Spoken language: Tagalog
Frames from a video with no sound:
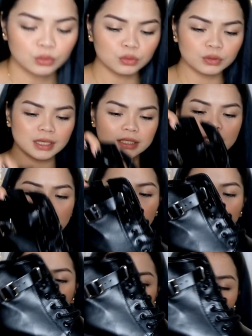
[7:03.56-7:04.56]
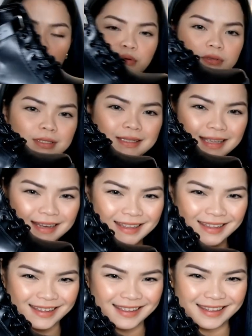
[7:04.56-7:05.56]
unang sapatos,
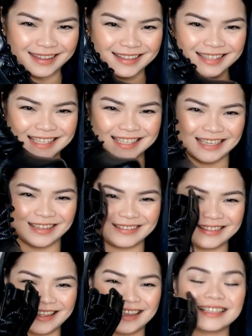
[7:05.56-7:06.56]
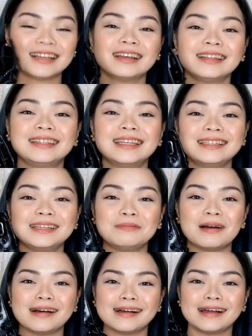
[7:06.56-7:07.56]
tanan, so nice. Ang ganda, ba
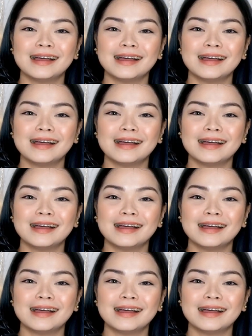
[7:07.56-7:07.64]
diba?